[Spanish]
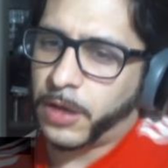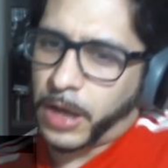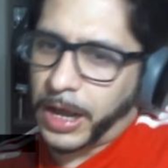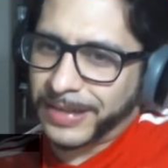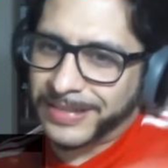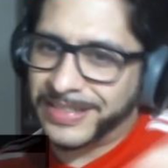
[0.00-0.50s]

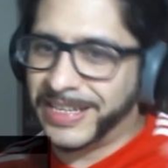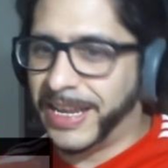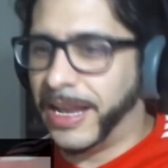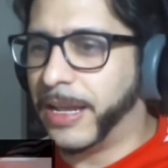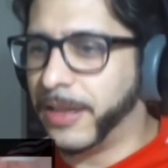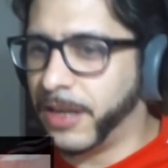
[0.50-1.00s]
Así
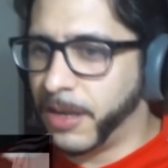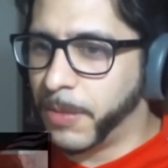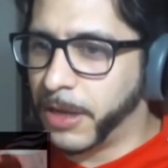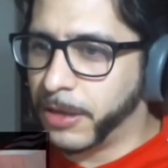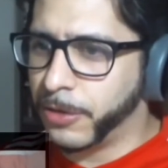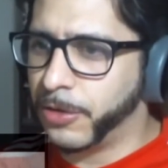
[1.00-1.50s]
la tiene
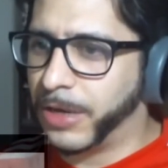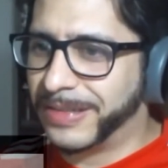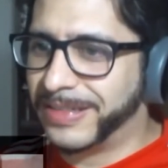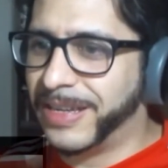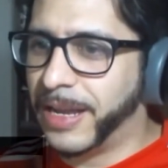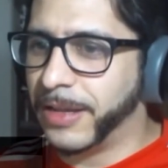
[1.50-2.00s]
mando,
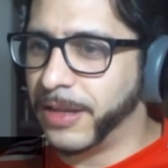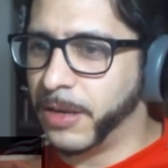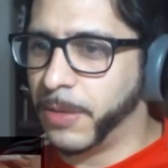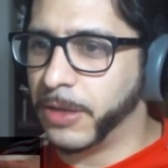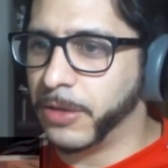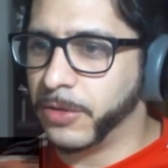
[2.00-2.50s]
así la tiene
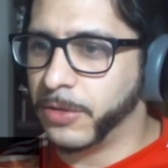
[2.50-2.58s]
mando.